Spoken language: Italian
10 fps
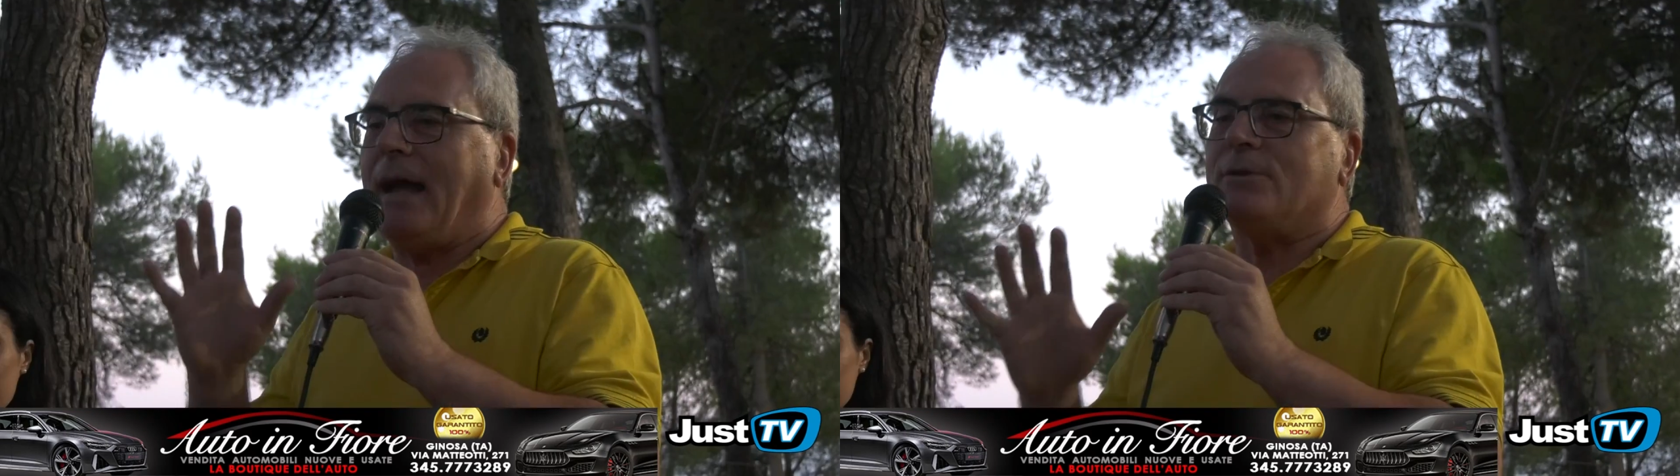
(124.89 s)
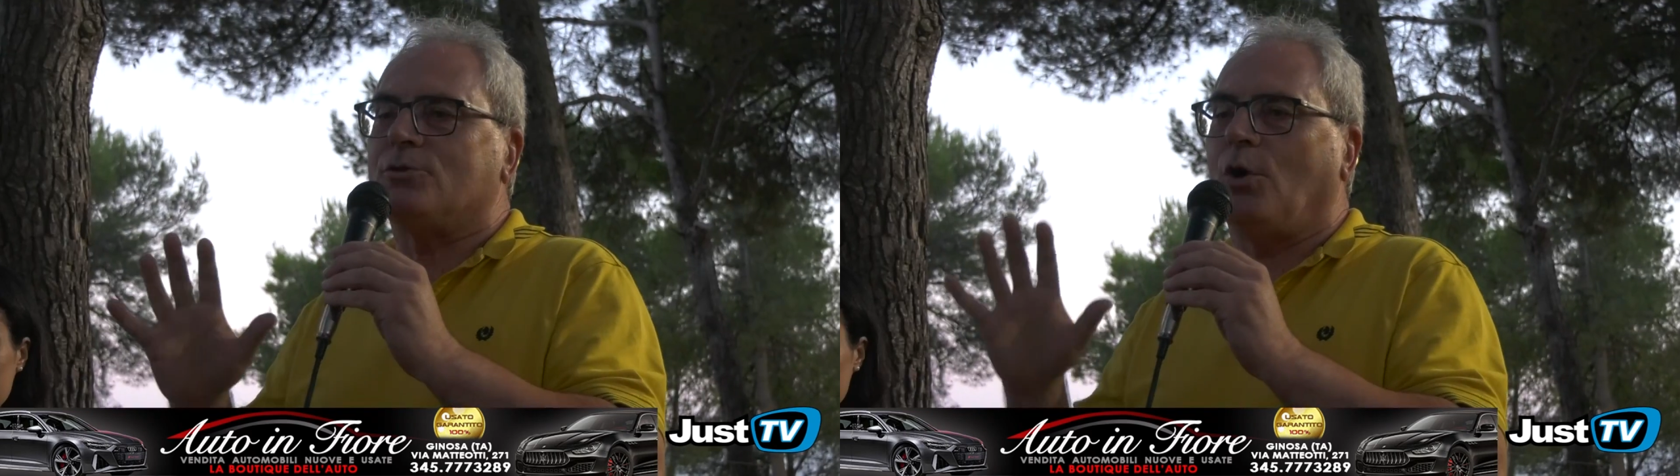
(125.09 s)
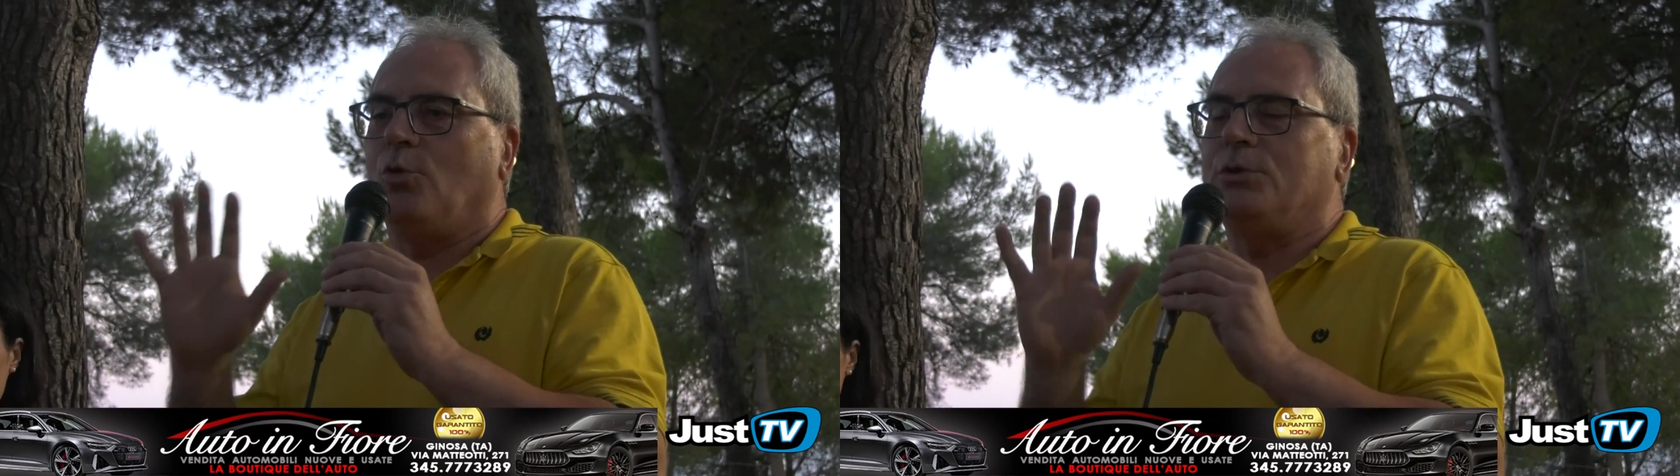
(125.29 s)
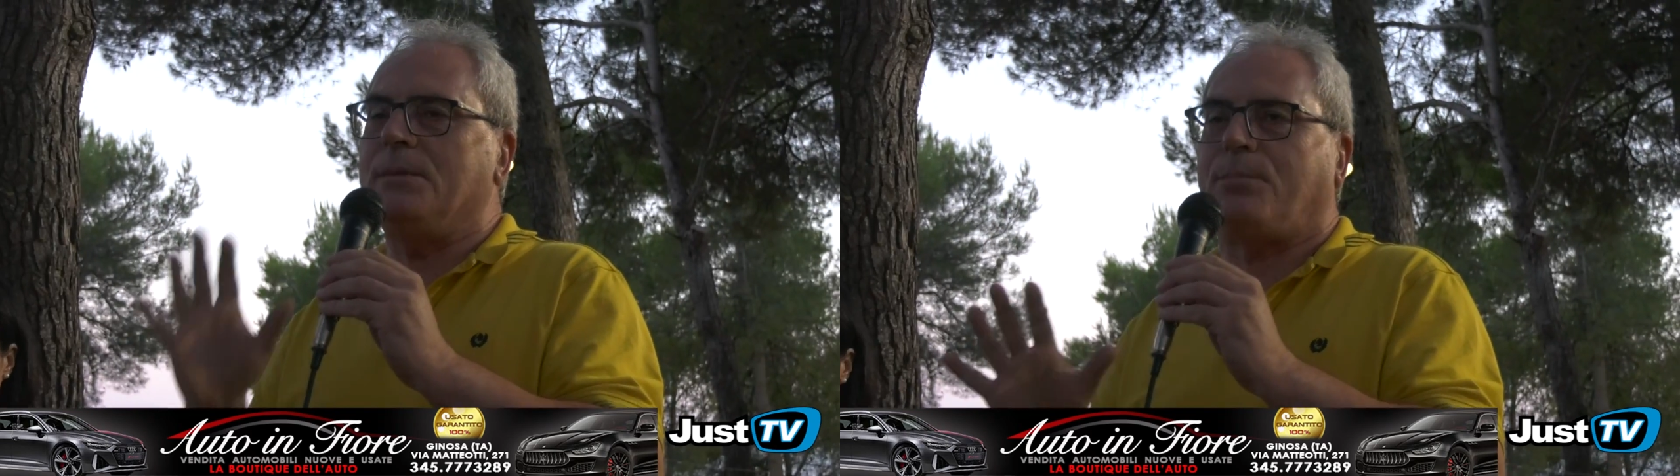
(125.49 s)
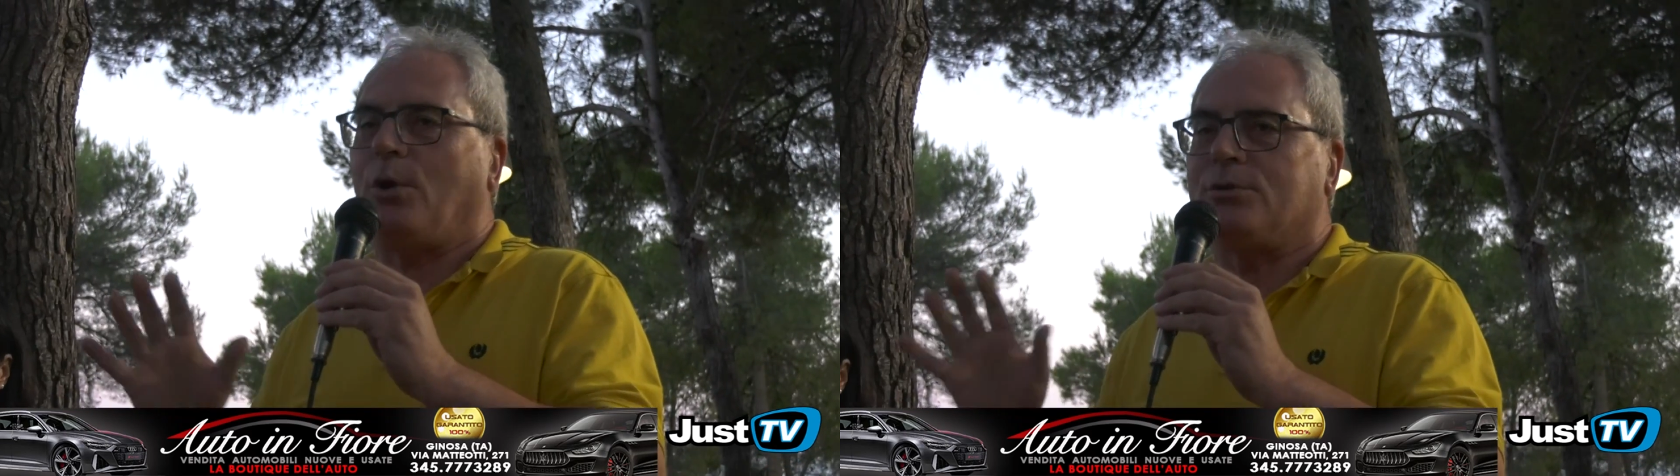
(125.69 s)
sul
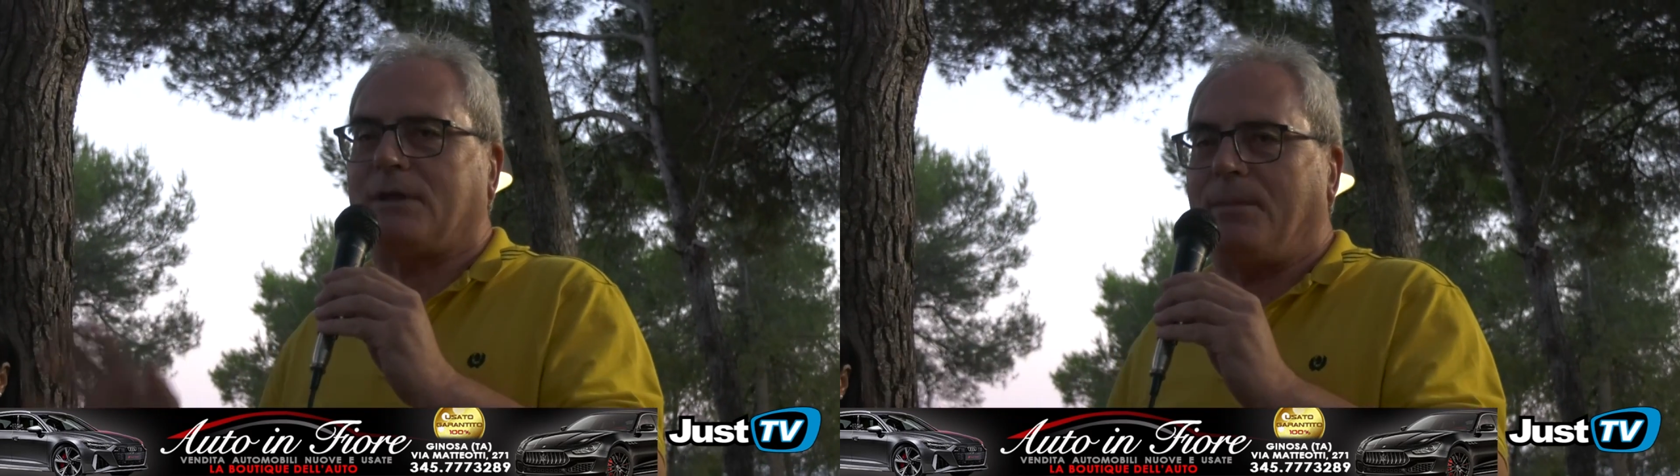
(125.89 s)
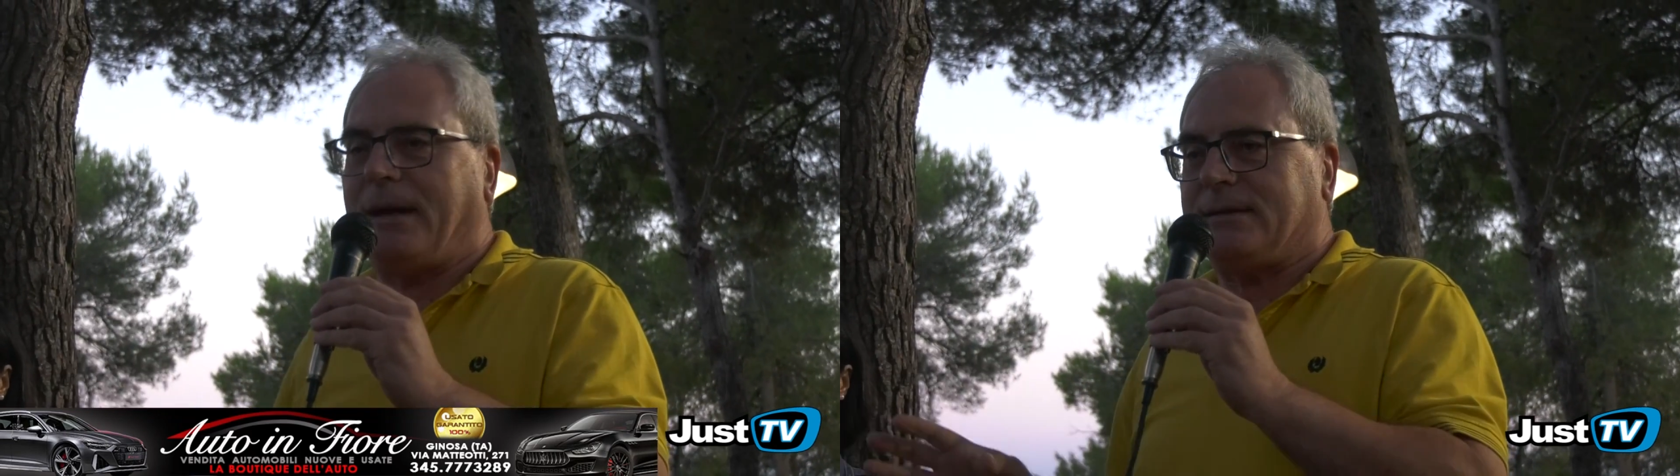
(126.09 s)
percorso eh,